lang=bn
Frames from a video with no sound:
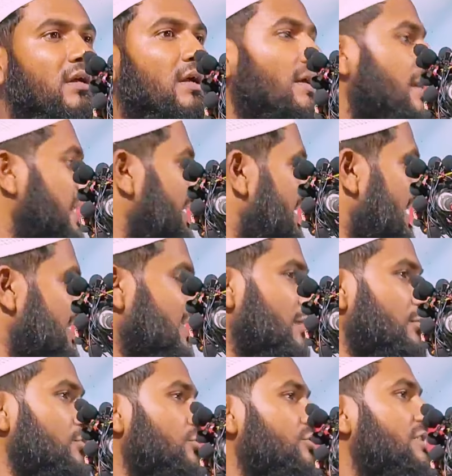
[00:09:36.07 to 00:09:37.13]
কম এই
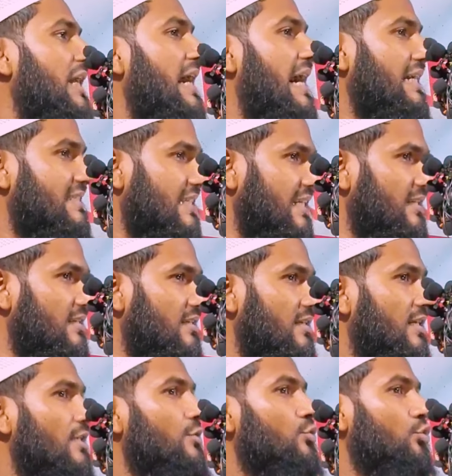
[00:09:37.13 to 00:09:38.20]
এনাদের মতো যা আছে
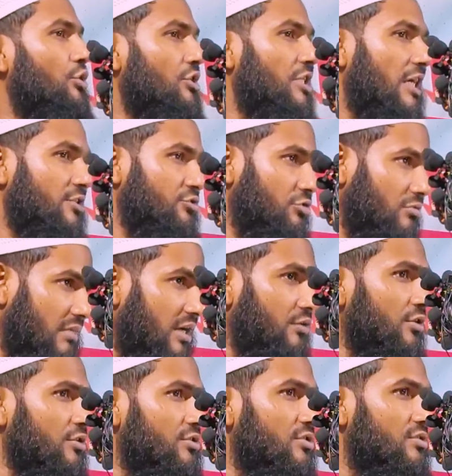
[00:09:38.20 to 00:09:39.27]
দুই চারজন
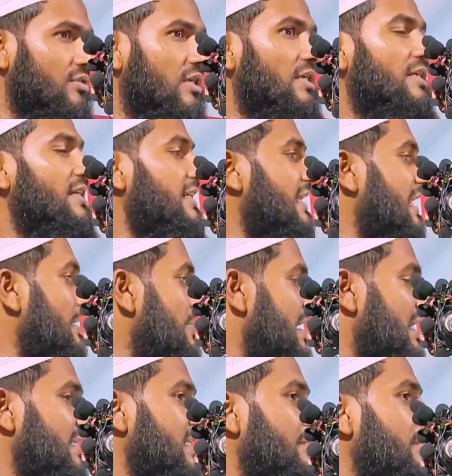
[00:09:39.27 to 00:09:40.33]
মানুষ এনারা
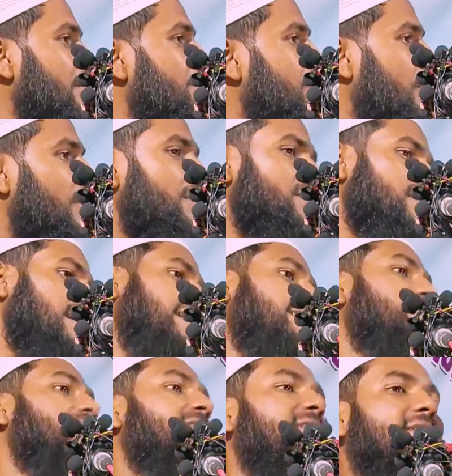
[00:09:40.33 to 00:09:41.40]
মারা যাবার পরে
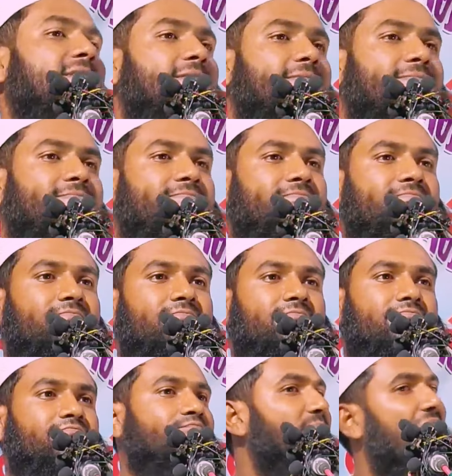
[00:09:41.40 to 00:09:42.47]
শেষ
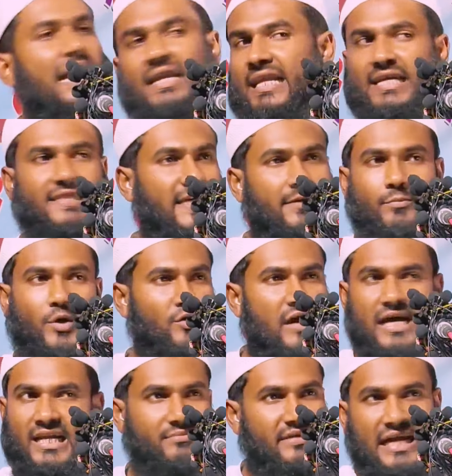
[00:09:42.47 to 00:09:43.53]
বাংলাতে আর
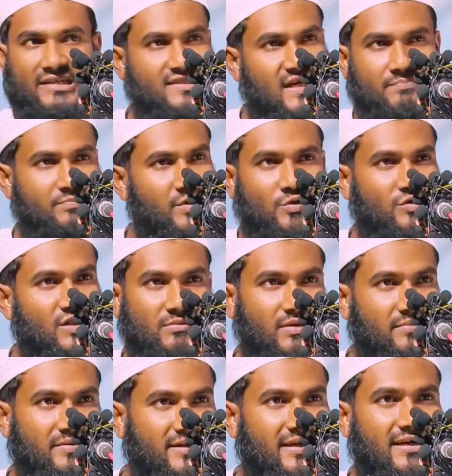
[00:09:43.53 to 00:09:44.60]
বড় আলেমের আশা আপনি করতে
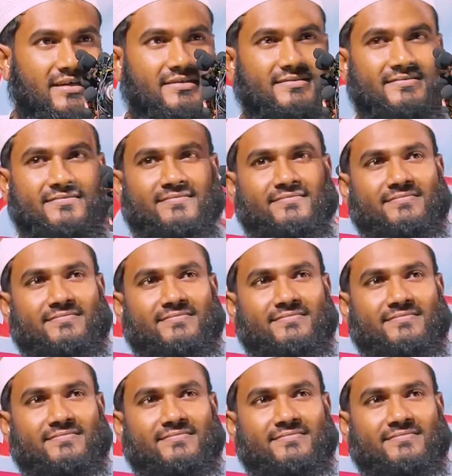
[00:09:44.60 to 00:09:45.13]
পারবেন না